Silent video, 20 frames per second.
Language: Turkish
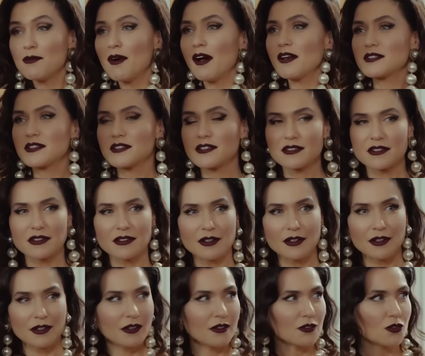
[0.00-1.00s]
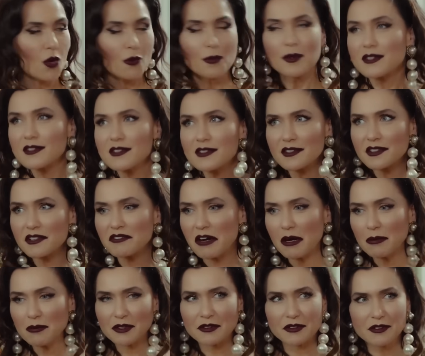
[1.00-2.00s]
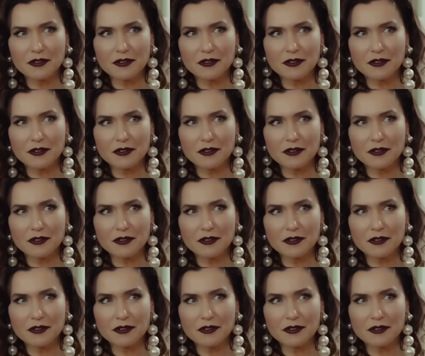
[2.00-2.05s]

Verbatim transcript: zaman siz e, sohbetinize devam